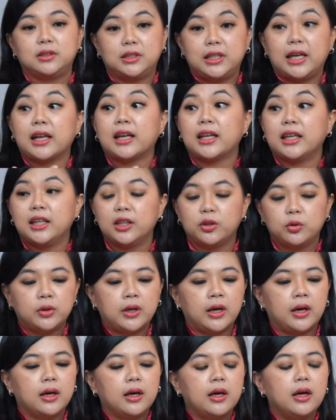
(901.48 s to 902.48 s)
sharing gitu
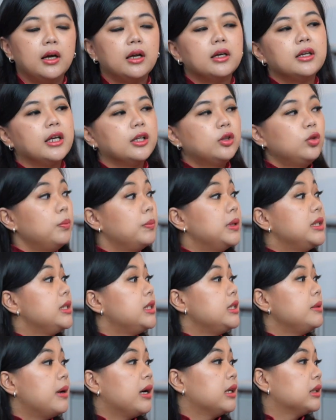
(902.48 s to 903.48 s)
ya. Dia itu
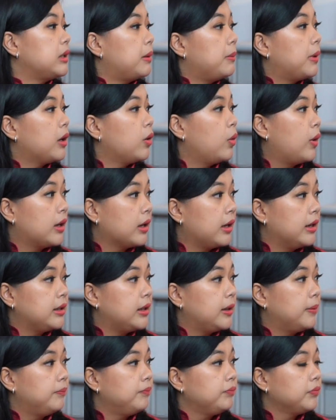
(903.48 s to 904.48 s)
benci banget sama
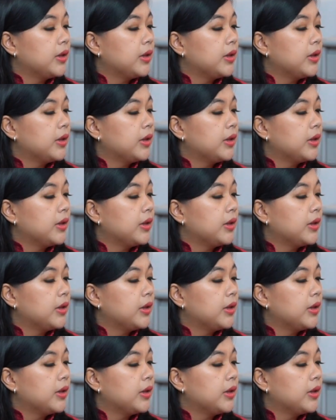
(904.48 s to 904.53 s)
keluarganya.